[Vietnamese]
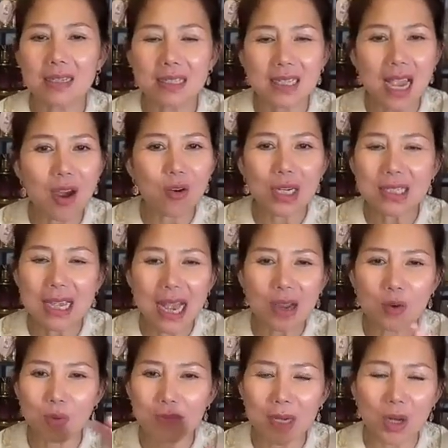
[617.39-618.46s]
tại sao cái
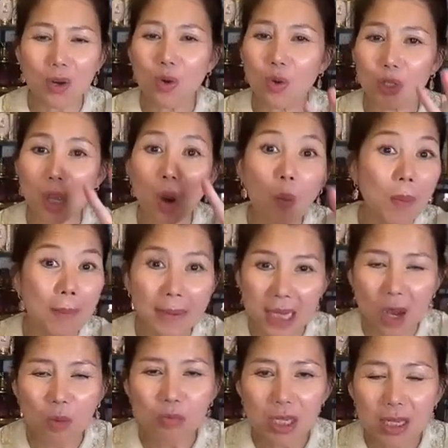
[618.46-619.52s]
da của mình nó đổ dầu
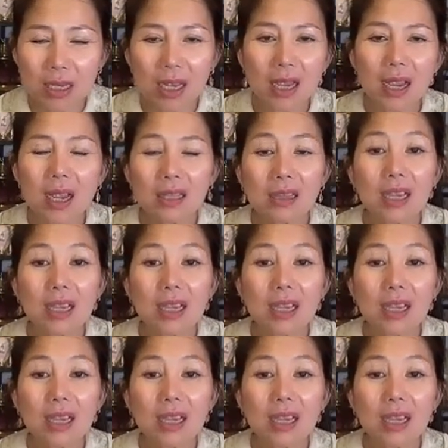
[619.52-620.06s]
mà mình không thích